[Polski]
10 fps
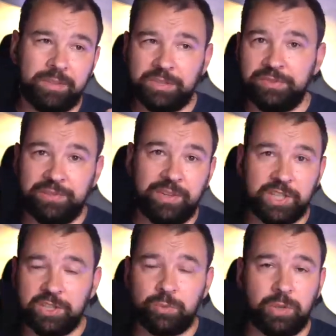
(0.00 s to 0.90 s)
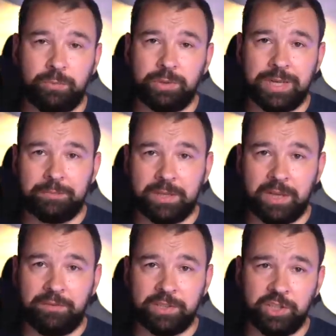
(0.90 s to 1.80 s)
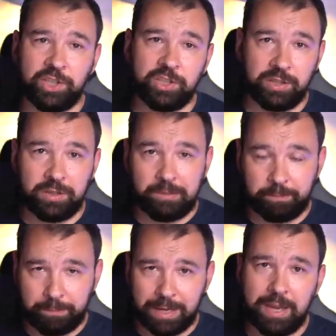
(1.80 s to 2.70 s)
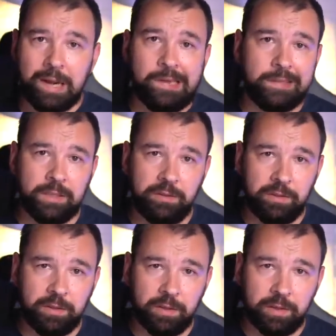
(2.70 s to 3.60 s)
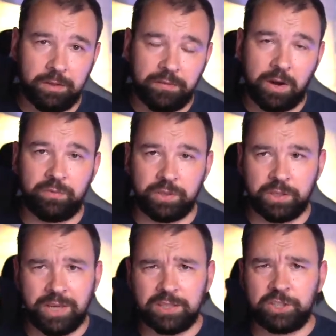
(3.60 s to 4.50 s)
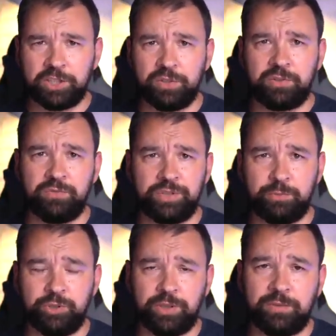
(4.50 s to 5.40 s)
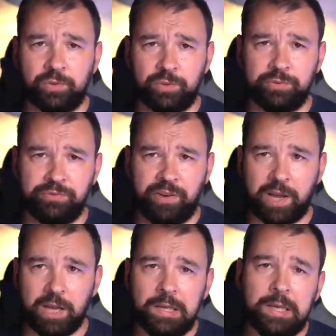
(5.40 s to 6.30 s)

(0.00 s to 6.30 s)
Właściwie dwie rzeczy, które były dla mnie najważniejsze, czyli panele i e, falownik. I na te rzeczy oczywiście musicie zwrócić uwagę.